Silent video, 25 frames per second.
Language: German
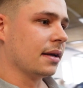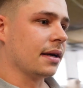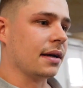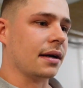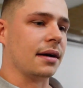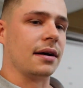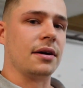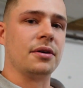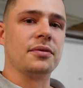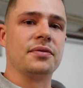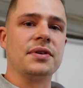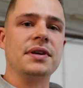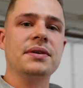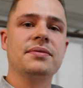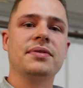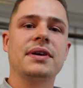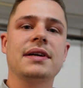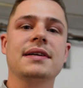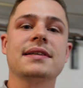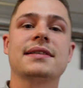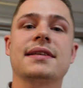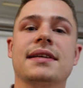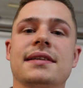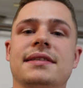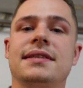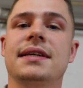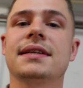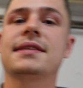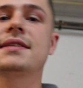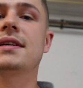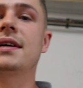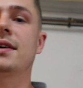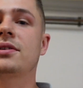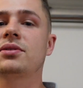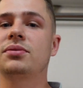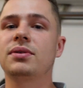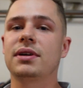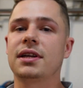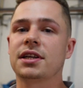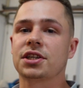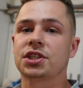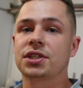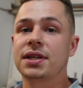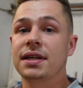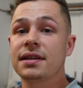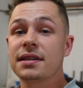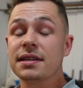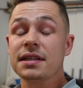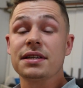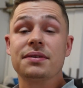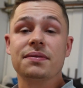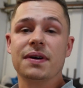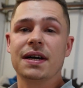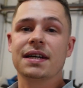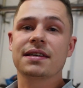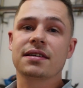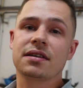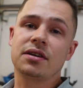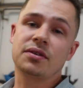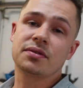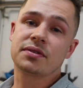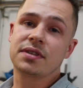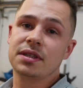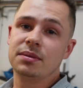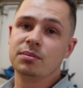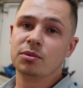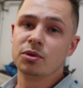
Naja, auf jeden Fall ist das jetzt aktueller Stand. Ich warte auf den